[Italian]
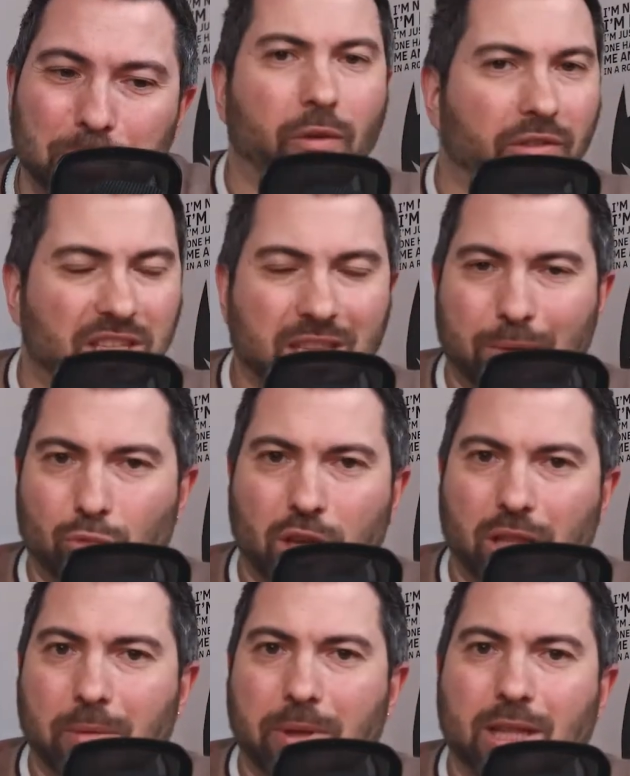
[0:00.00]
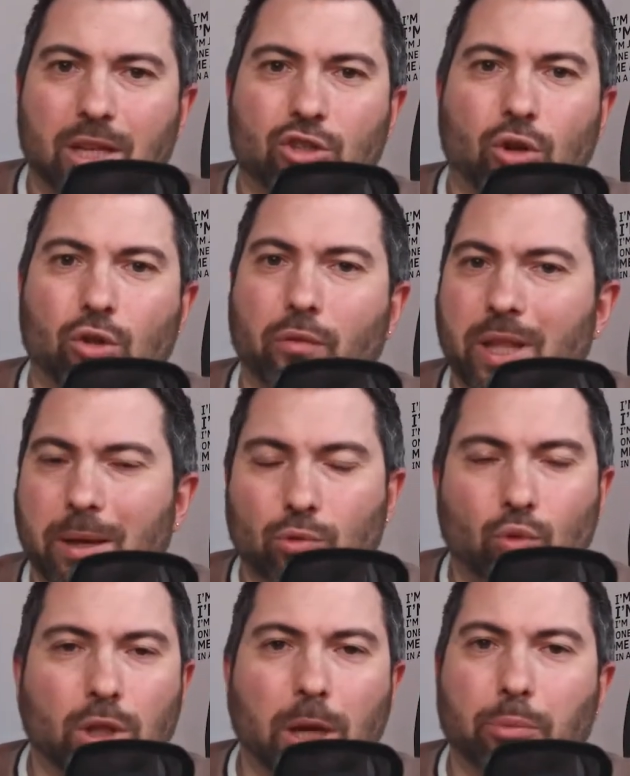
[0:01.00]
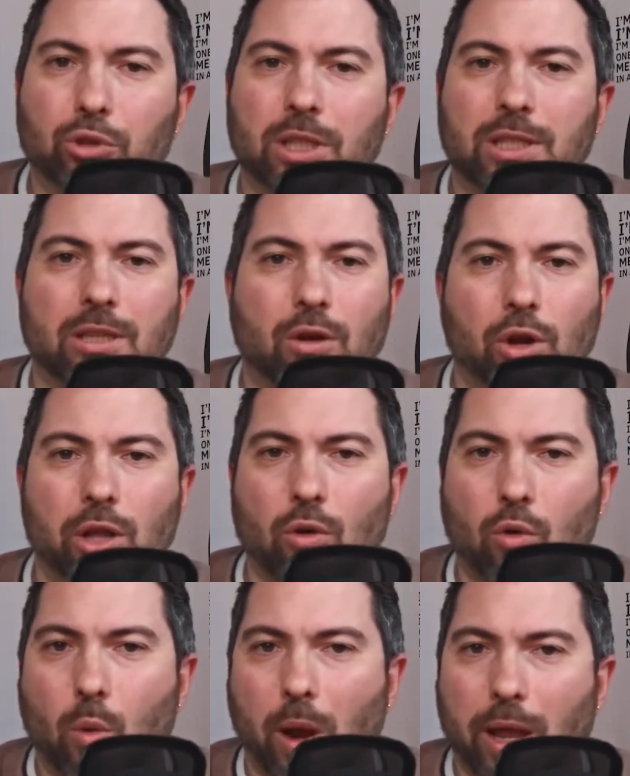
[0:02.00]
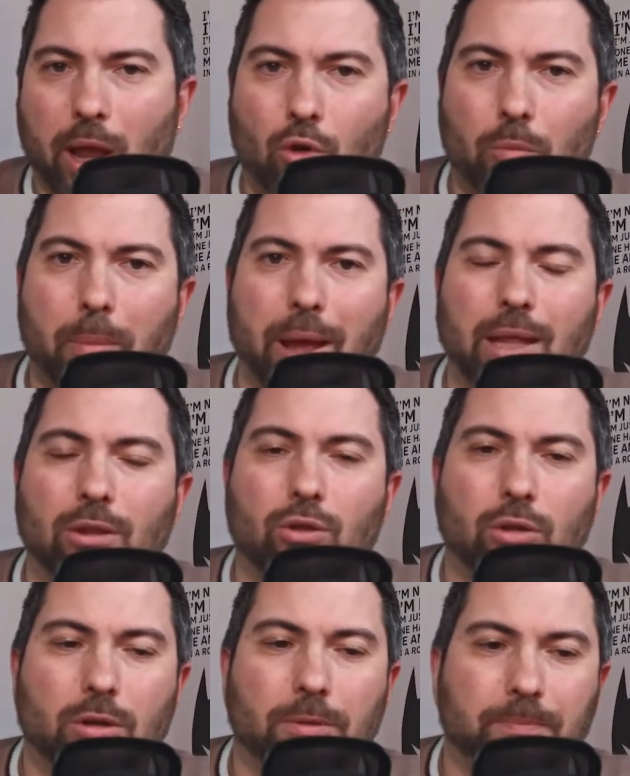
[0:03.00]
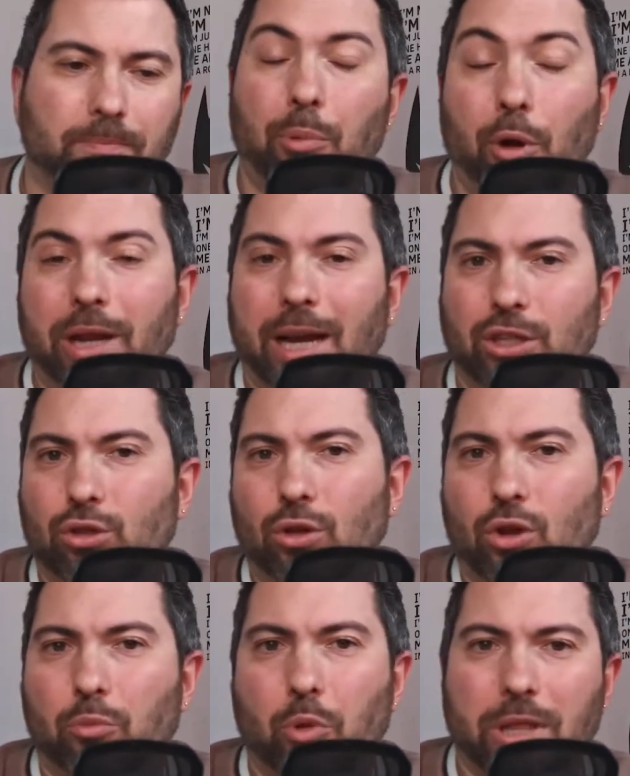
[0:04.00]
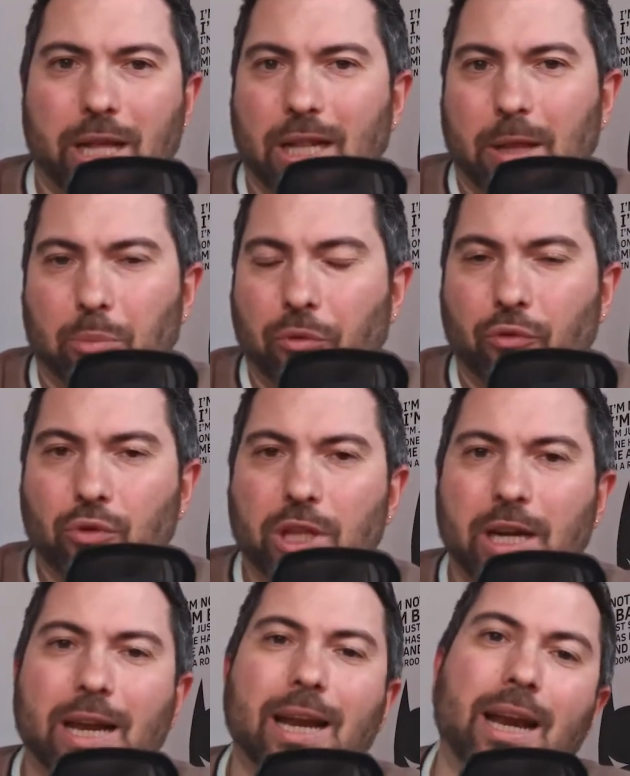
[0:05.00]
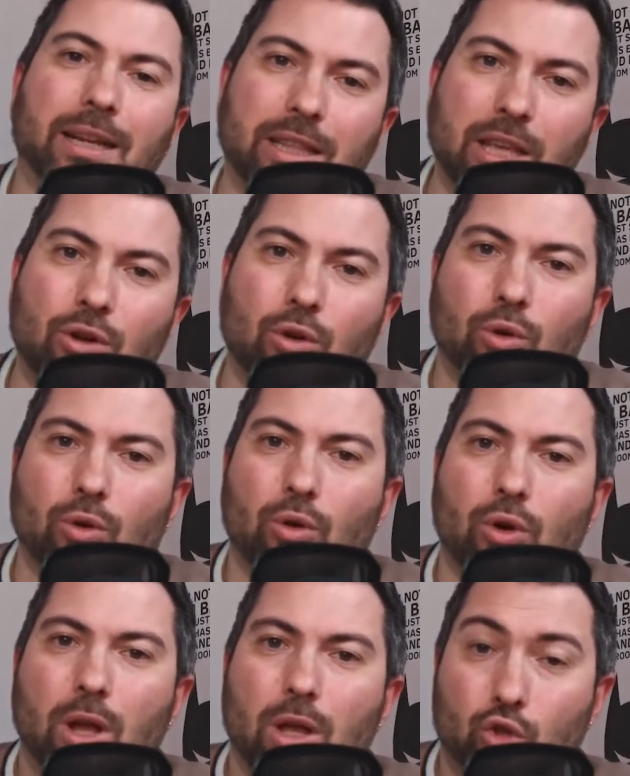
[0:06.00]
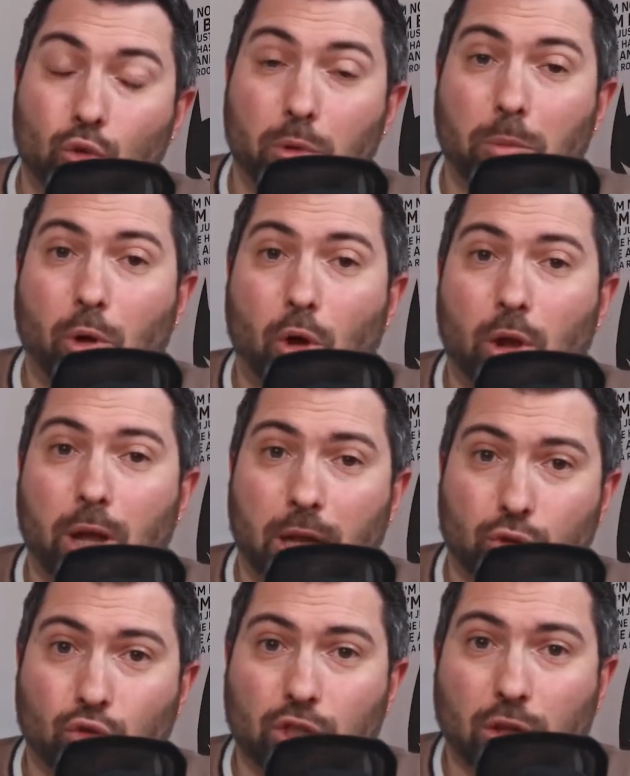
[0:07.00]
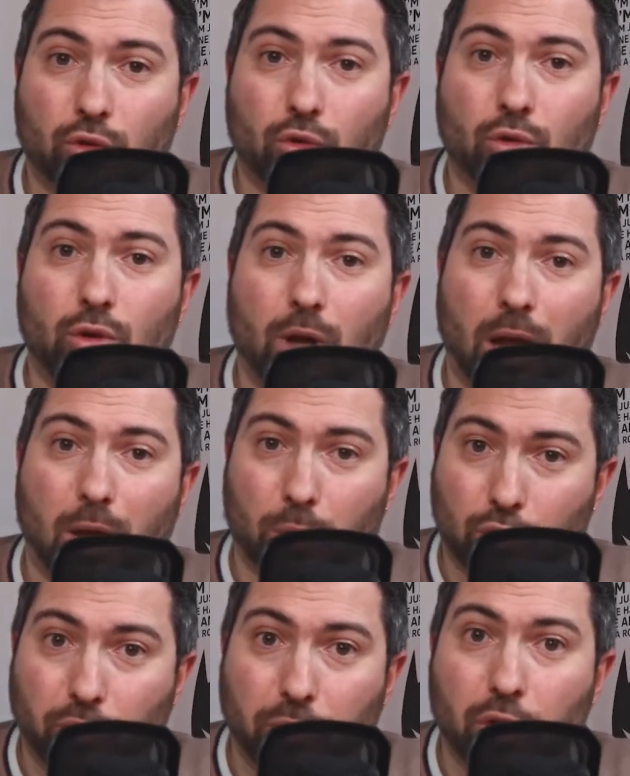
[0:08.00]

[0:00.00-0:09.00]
Qui invece andiamo direttamente al sodo, vediamo tutte le posizioni con qualche commento e poi il resto lo puoi andare ad approfondire nell'articolo sul mio blog associato a questo